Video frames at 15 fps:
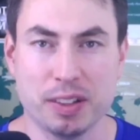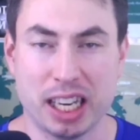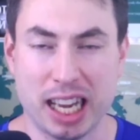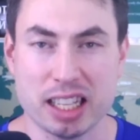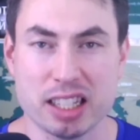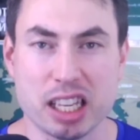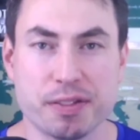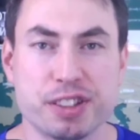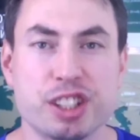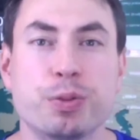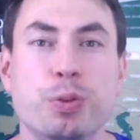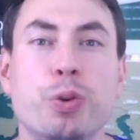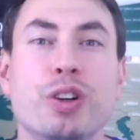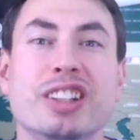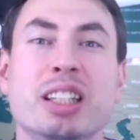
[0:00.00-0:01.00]
вероятнее
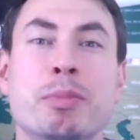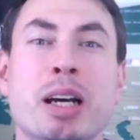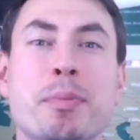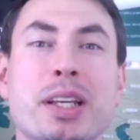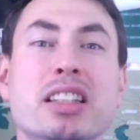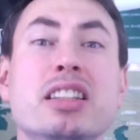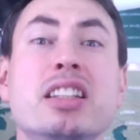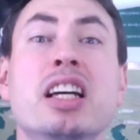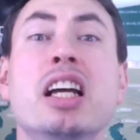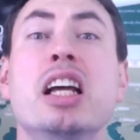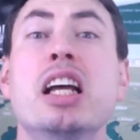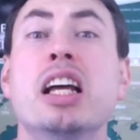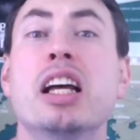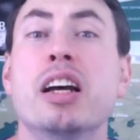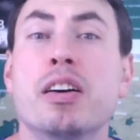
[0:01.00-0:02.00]
всего, на момент
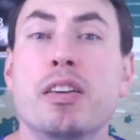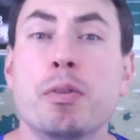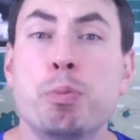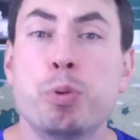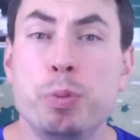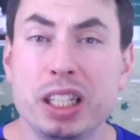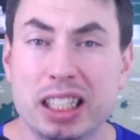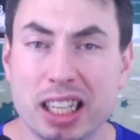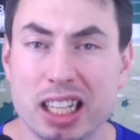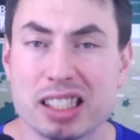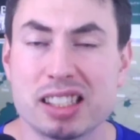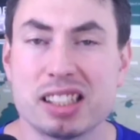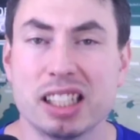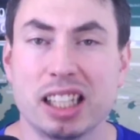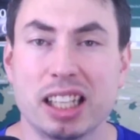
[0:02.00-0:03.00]

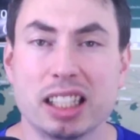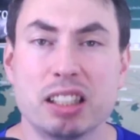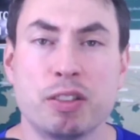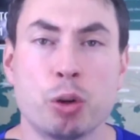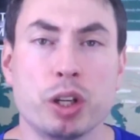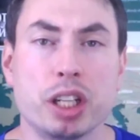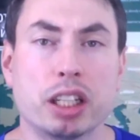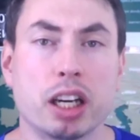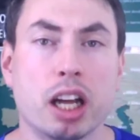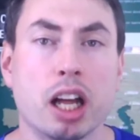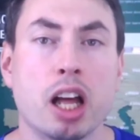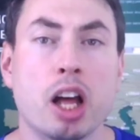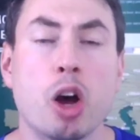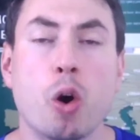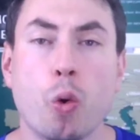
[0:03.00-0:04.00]
публикации этого ролика